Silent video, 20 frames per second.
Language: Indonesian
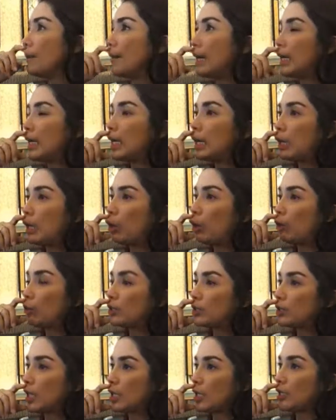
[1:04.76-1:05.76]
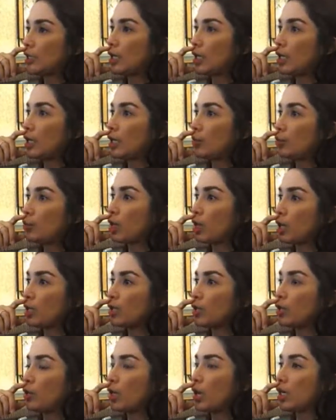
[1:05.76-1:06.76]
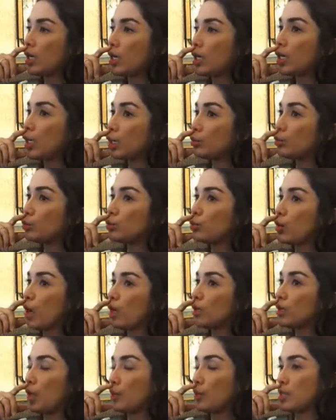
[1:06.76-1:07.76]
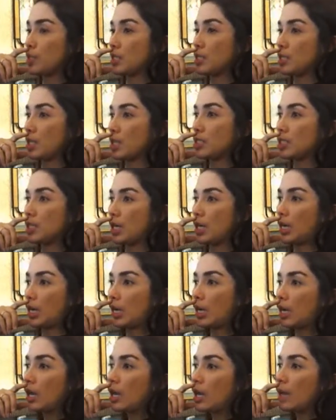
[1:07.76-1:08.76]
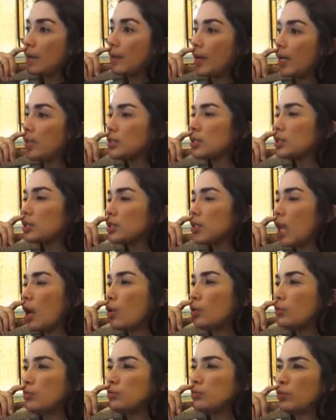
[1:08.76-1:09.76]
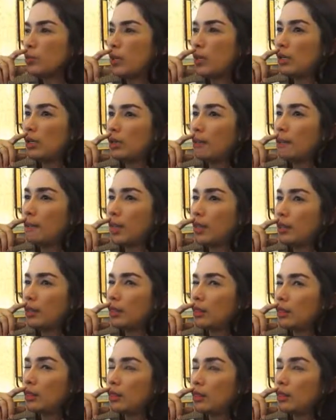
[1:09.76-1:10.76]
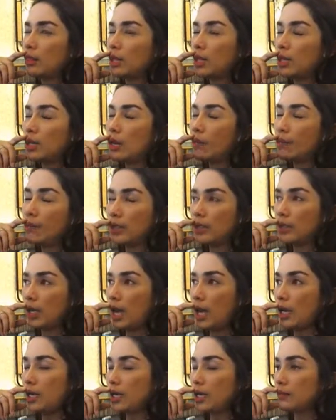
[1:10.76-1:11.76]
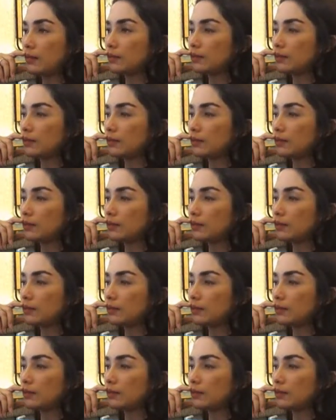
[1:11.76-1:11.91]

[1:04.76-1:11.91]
paling kalau misalnya liburan ke luar negeri itu juga kan nggak bisa sering-sering paling satu tahun cuma 3 tiga empat kali